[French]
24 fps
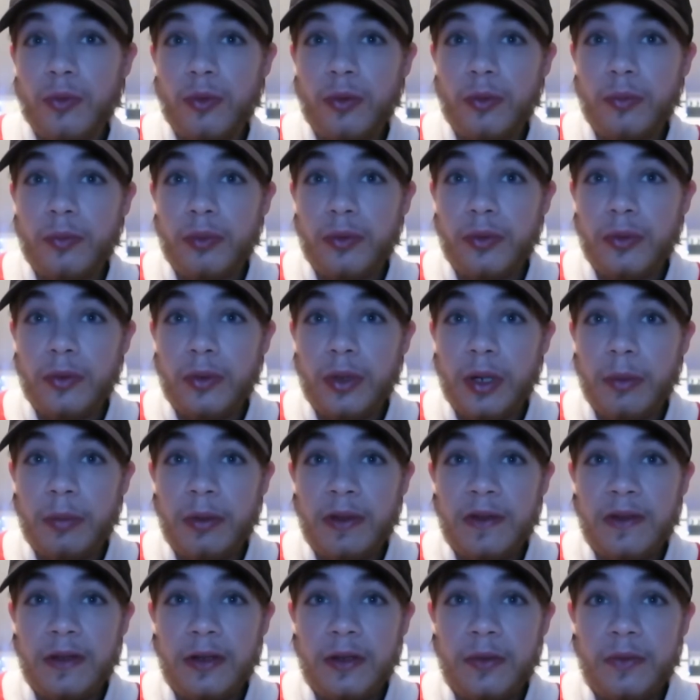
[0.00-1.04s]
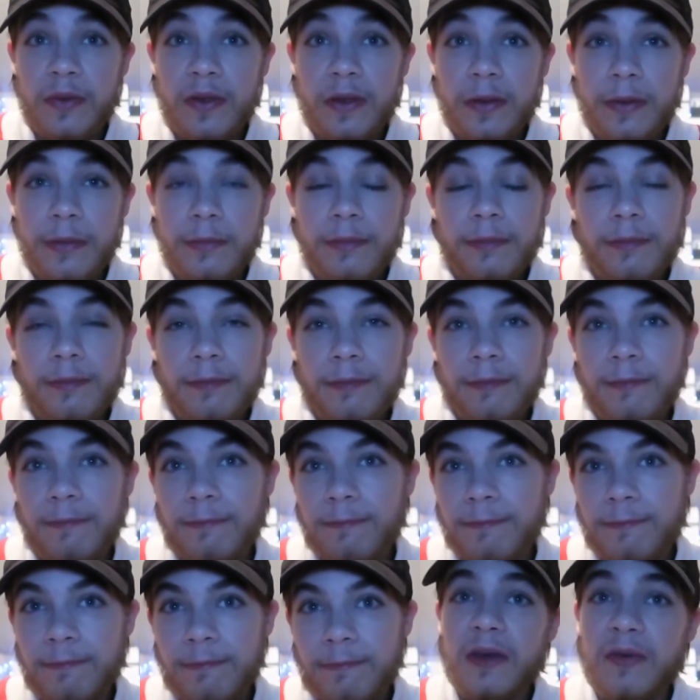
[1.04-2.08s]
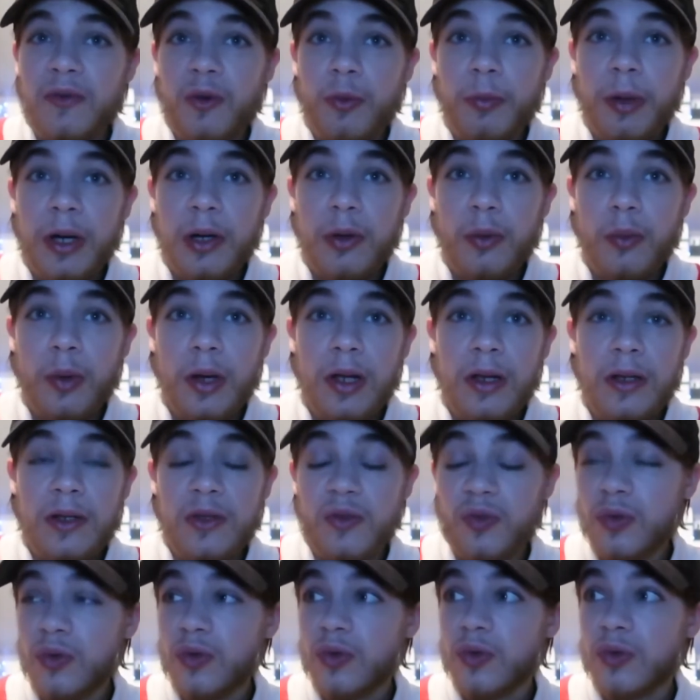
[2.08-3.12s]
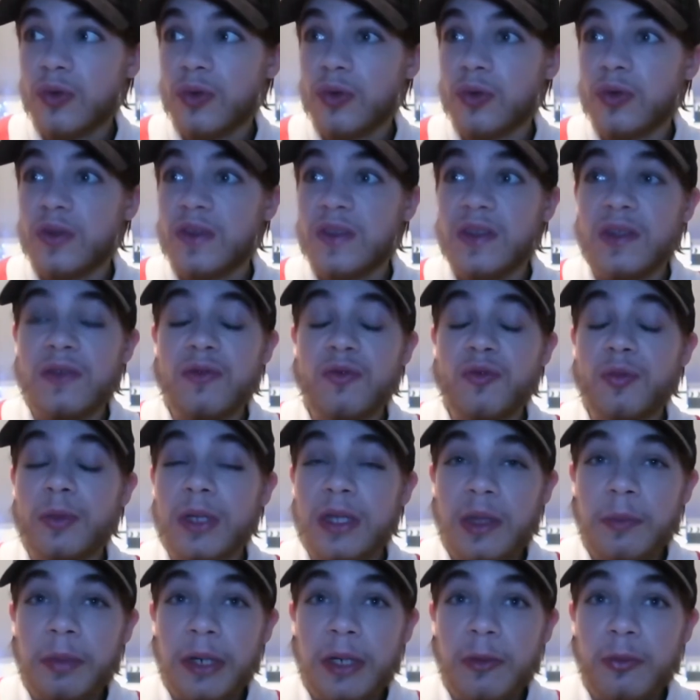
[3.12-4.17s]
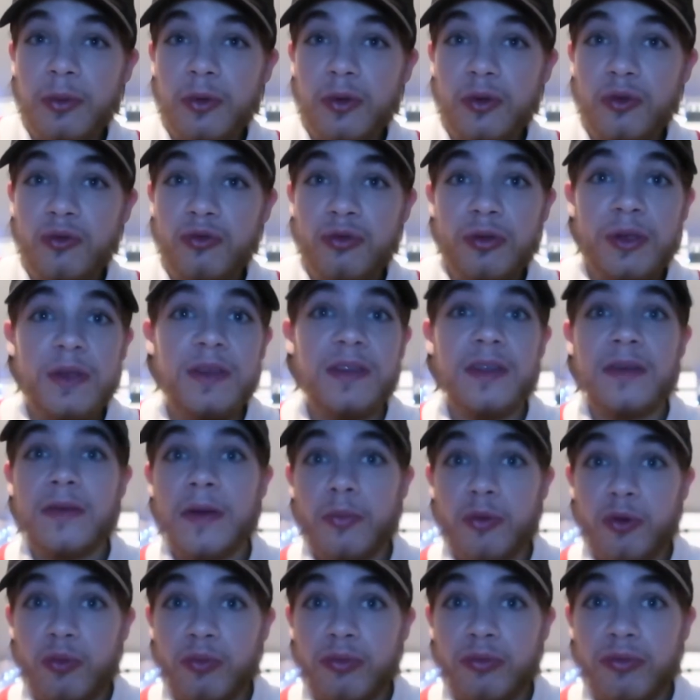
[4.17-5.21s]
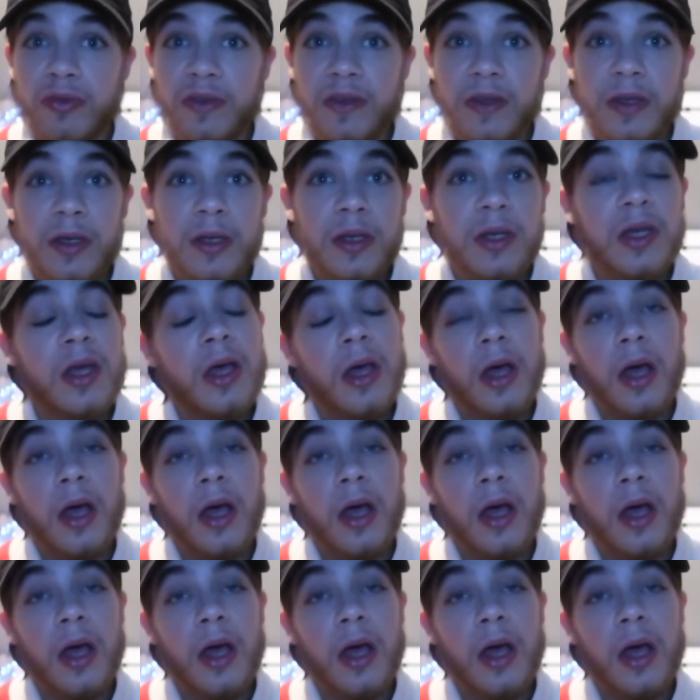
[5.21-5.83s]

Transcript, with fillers: On peut appeler ça comme ça. ne faut pas croire les autres. Si vous mettez pas de produit, ça va plus pousser.